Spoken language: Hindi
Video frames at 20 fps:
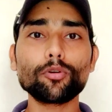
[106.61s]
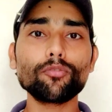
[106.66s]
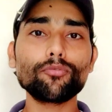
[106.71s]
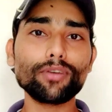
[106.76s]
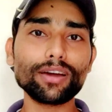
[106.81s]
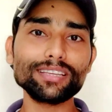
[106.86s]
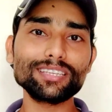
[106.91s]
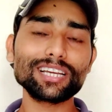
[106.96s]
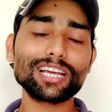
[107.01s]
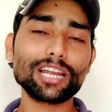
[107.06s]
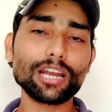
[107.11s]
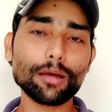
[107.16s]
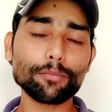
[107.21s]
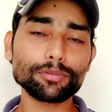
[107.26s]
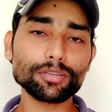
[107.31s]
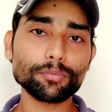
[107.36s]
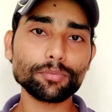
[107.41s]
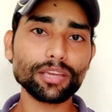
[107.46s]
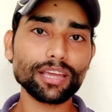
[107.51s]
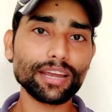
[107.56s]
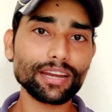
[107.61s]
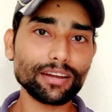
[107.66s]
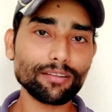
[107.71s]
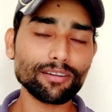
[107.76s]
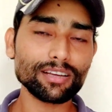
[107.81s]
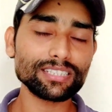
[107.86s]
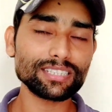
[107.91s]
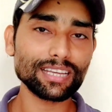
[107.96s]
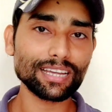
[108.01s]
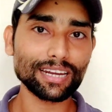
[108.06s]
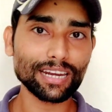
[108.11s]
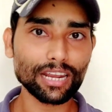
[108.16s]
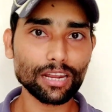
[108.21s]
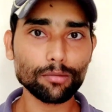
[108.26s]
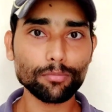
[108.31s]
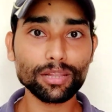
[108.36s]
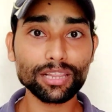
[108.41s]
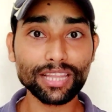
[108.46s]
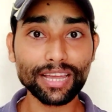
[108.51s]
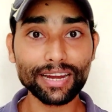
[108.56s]
Pro 5G के नाम से भी यही डिवाइस देखने
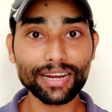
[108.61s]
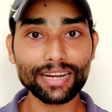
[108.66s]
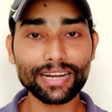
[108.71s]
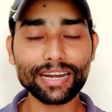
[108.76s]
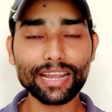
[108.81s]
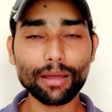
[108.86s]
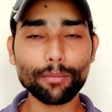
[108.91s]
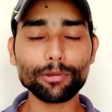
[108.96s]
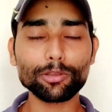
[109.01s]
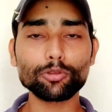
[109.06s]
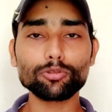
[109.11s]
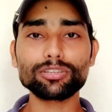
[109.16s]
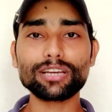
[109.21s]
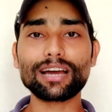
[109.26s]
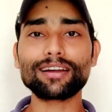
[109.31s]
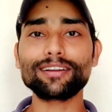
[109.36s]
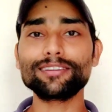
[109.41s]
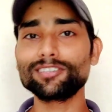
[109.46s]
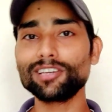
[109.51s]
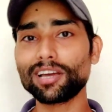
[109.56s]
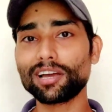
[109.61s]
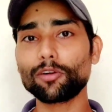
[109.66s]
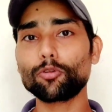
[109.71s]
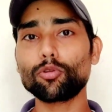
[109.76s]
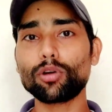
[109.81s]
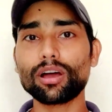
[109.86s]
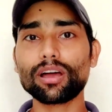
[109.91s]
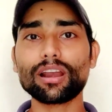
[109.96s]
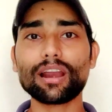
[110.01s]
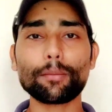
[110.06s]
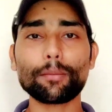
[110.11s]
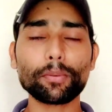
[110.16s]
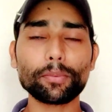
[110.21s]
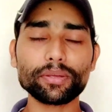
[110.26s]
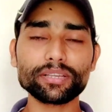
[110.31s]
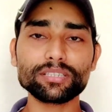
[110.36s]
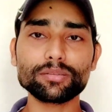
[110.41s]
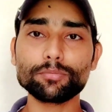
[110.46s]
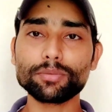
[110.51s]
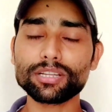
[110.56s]
के लिए मिलता है इंडिया में तो जाकर चेक करो अगर
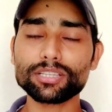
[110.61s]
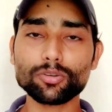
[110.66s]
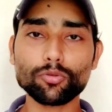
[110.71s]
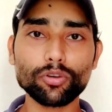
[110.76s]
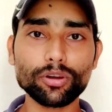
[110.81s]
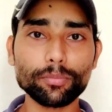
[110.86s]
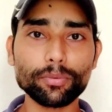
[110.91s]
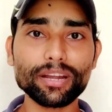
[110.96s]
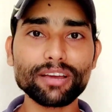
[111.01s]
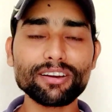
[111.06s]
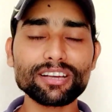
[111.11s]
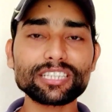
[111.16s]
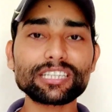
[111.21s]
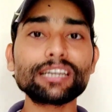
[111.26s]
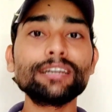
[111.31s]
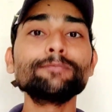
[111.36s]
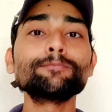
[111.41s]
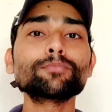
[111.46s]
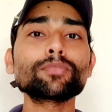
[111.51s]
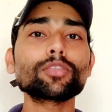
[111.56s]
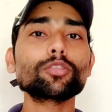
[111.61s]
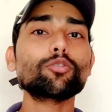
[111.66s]
आपके पास इनमें से कोई भी डिवाइस है